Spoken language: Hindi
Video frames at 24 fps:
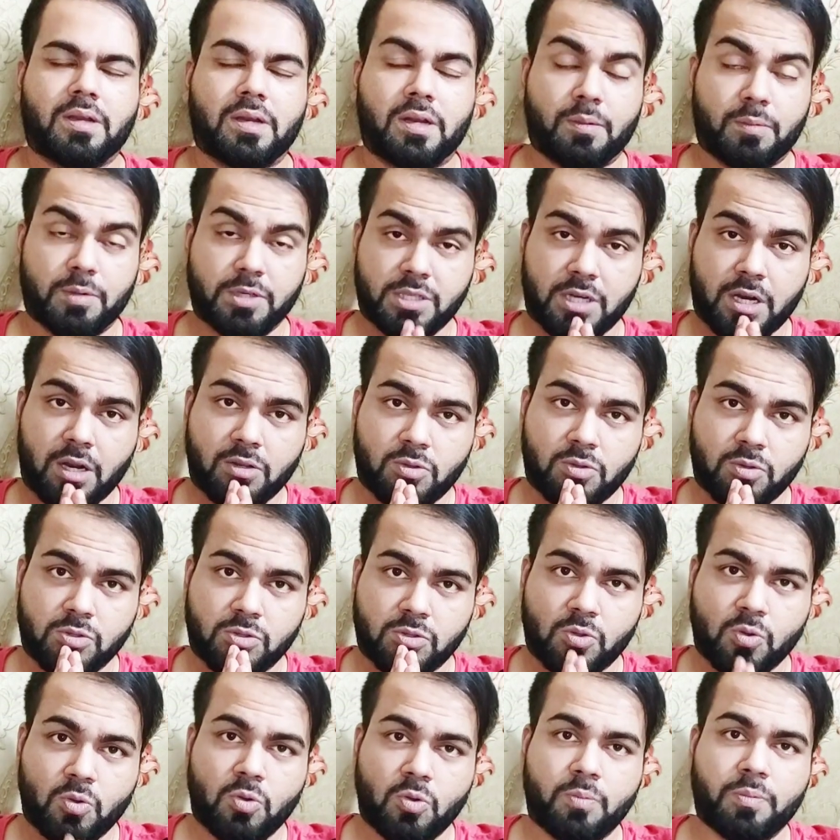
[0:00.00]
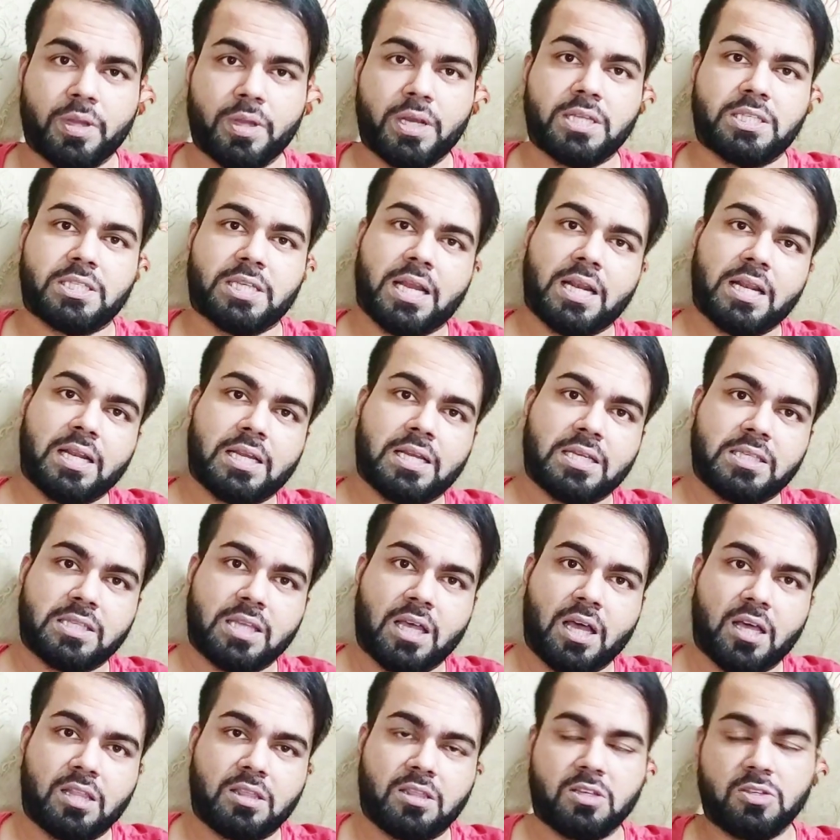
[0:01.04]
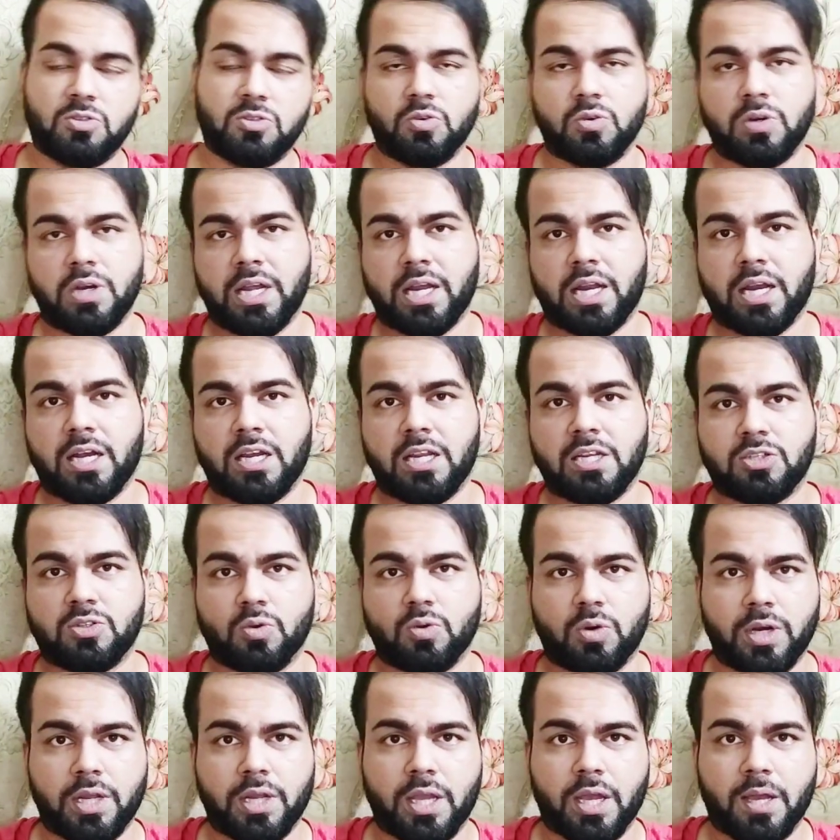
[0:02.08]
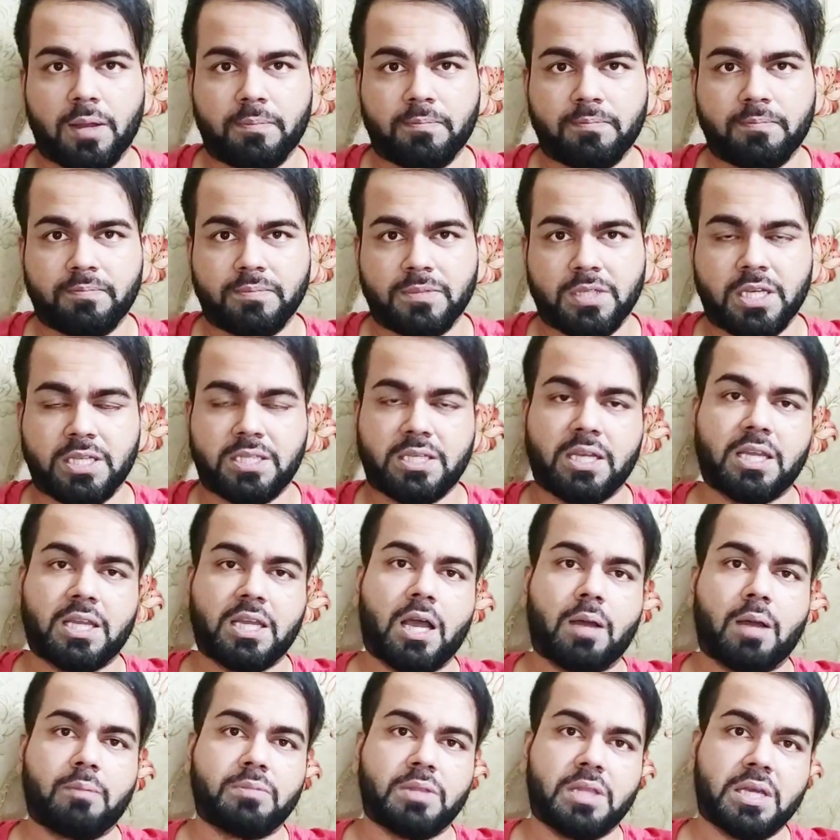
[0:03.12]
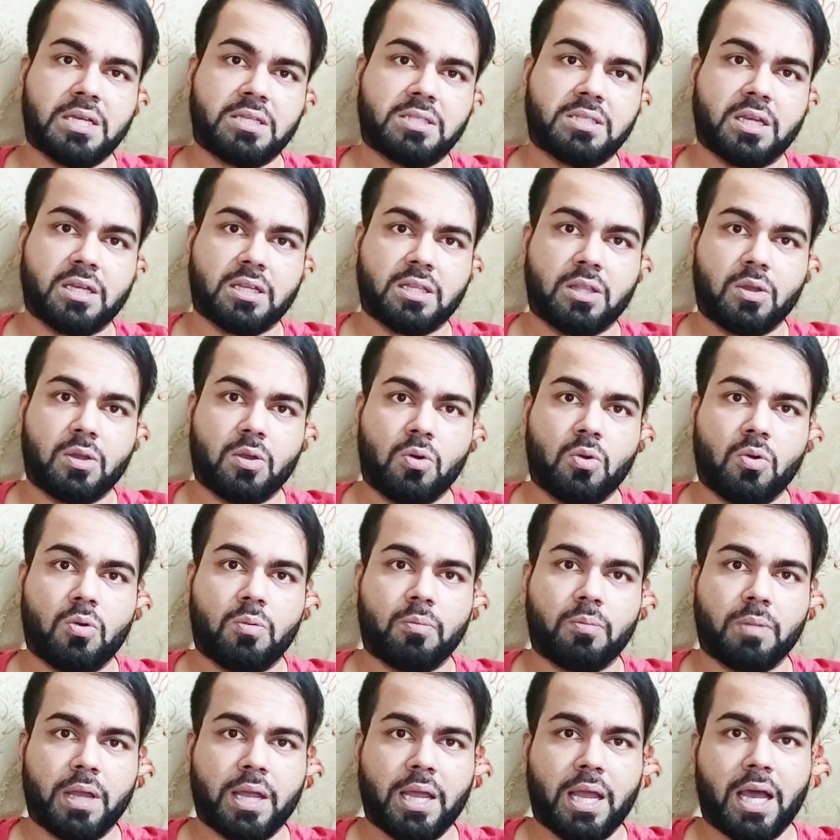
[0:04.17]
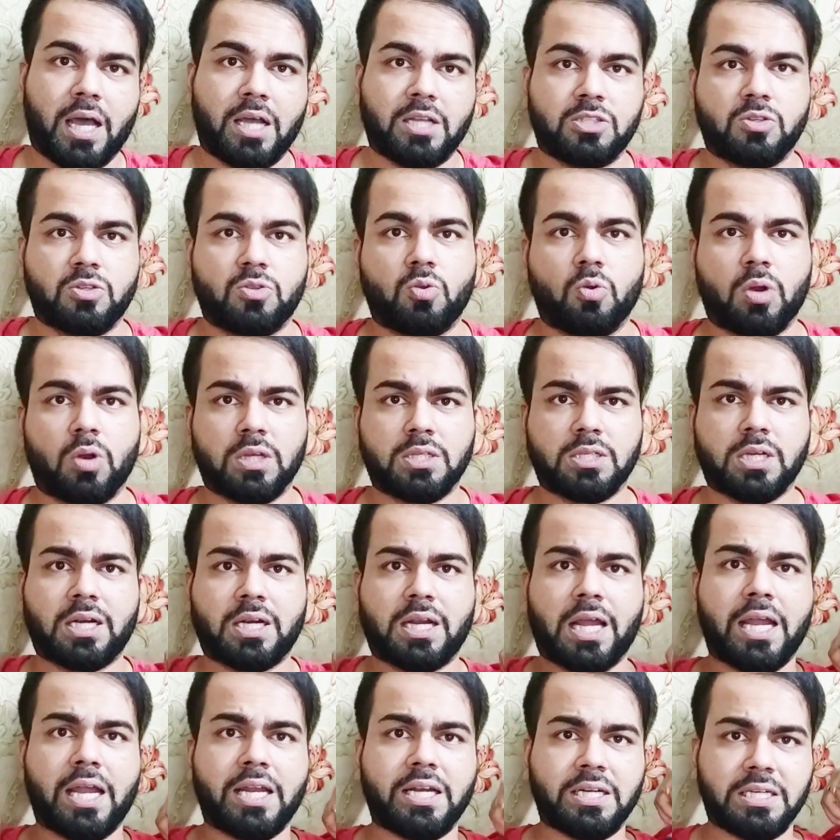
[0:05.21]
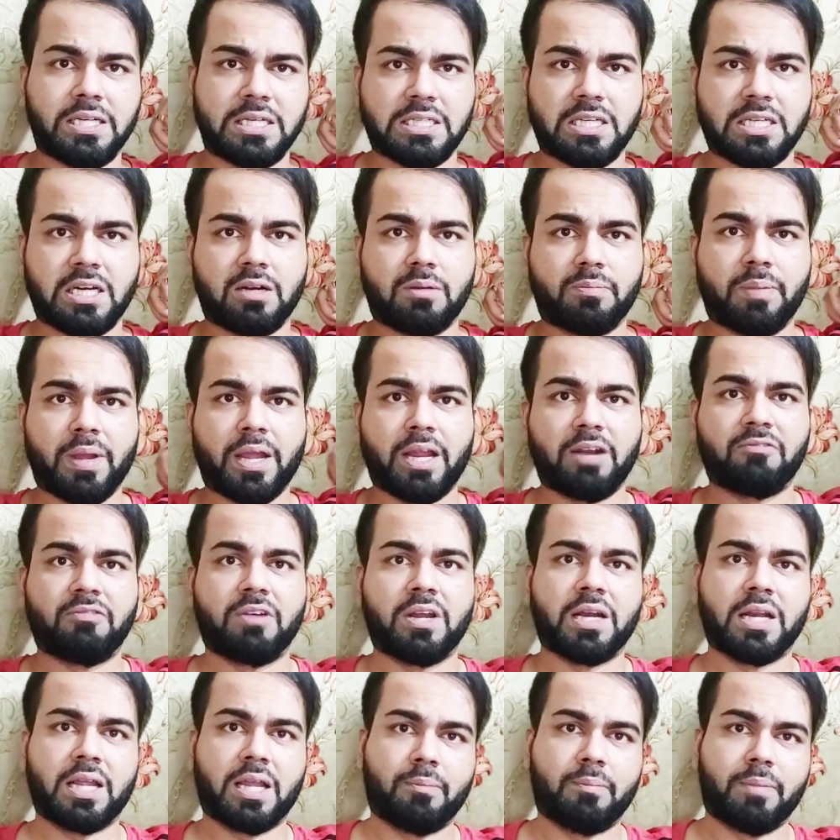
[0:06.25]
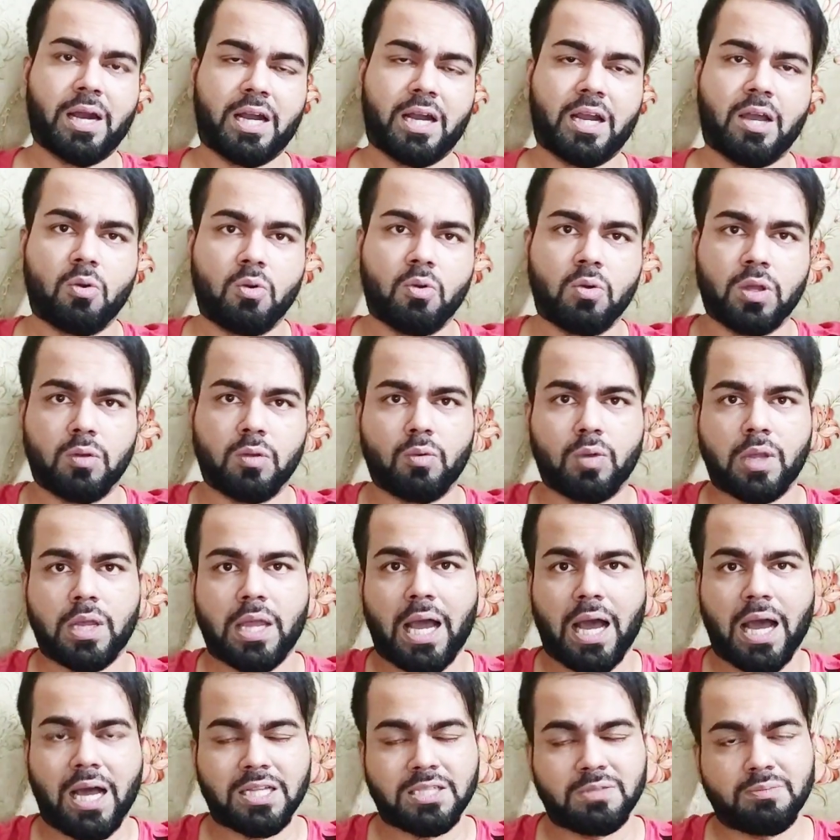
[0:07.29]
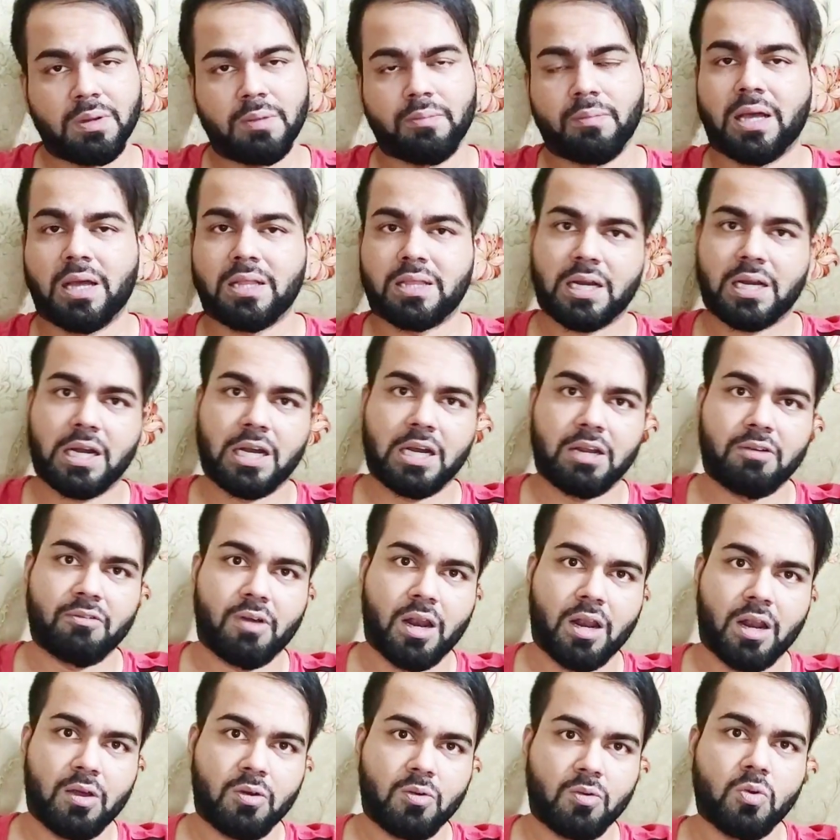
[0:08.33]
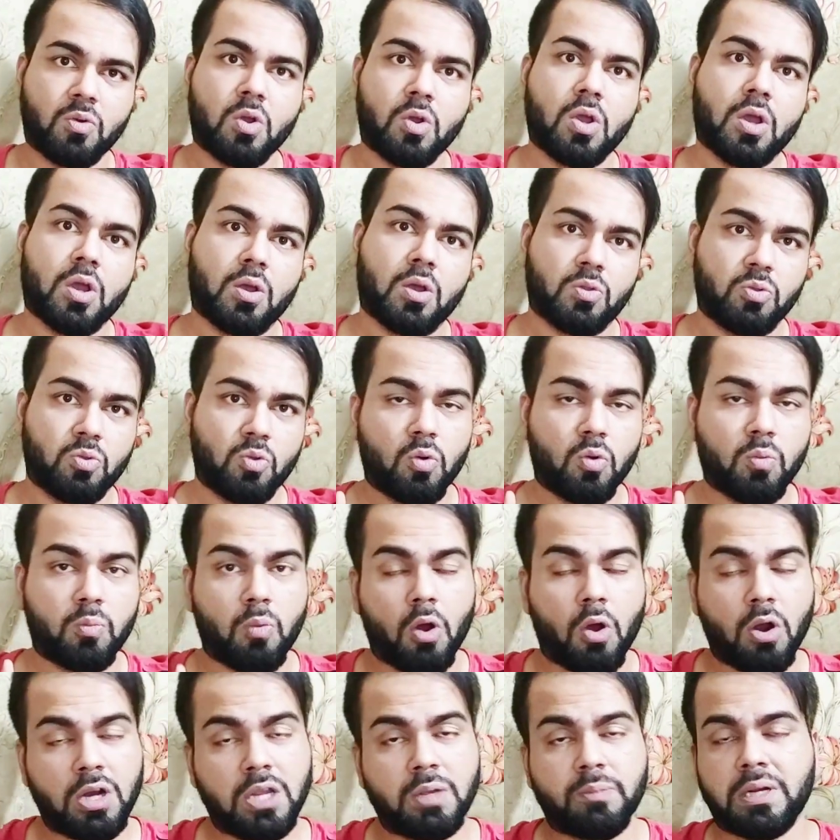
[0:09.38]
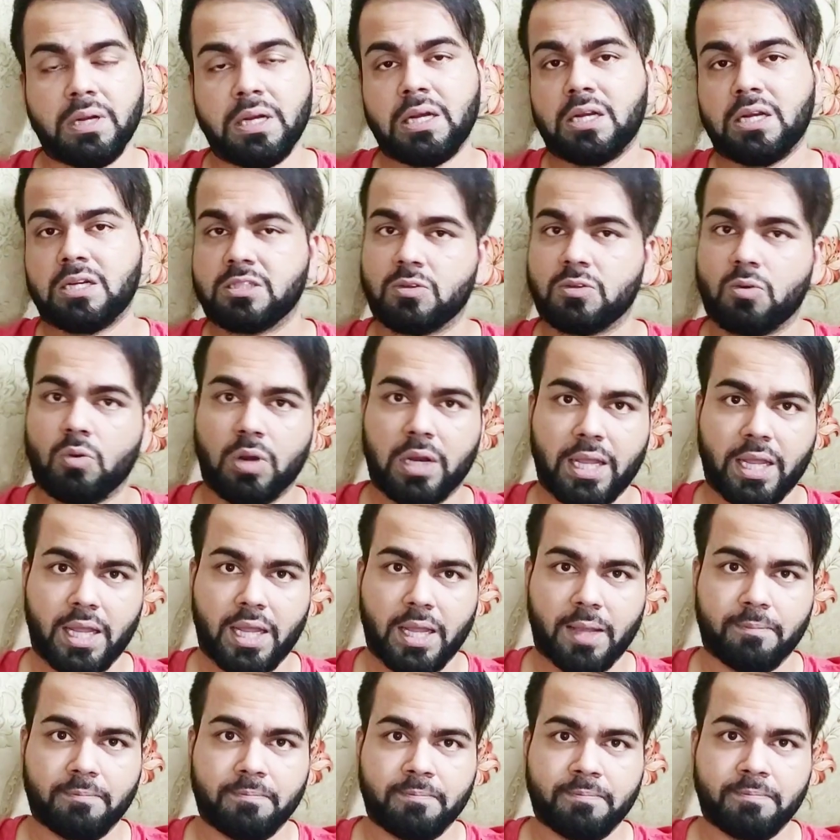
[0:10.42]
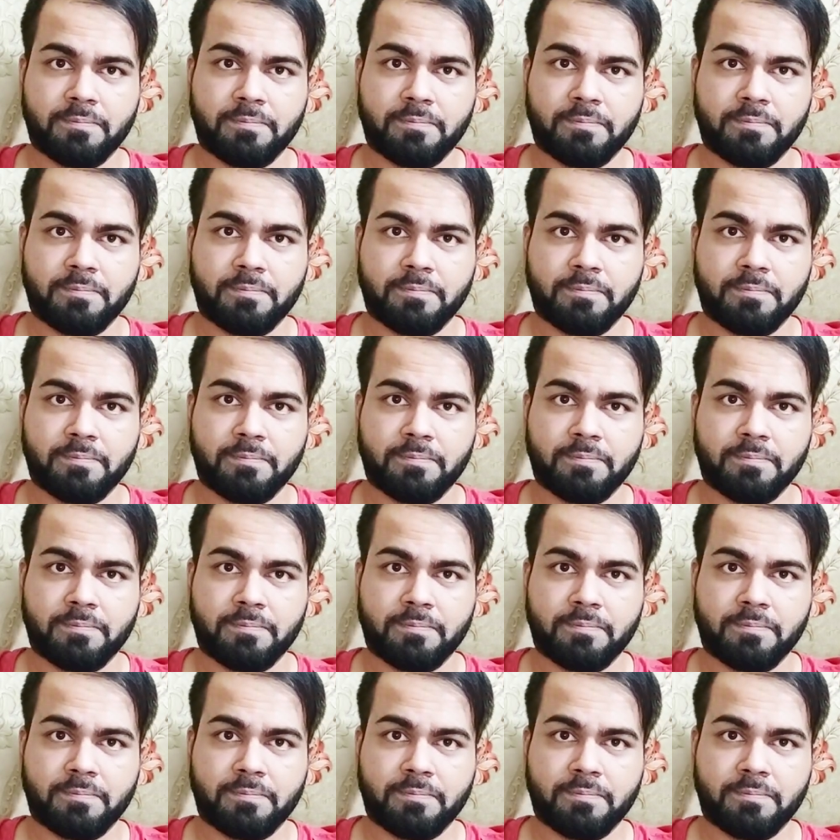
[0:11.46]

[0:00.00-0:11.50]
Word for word: नमस्कार दोस्तों मेरे चैनल के साथ जुड़ने के लिए शुक्रिया जैसे कि आप देख सकते हो मैं आज थोड़ा सा टाइट टी शर्ट पहन पहन के बैठा हूँ क्योंकि आज मैं बात करने वाला हूँ दो बॉडी बिल्डर्स को लेके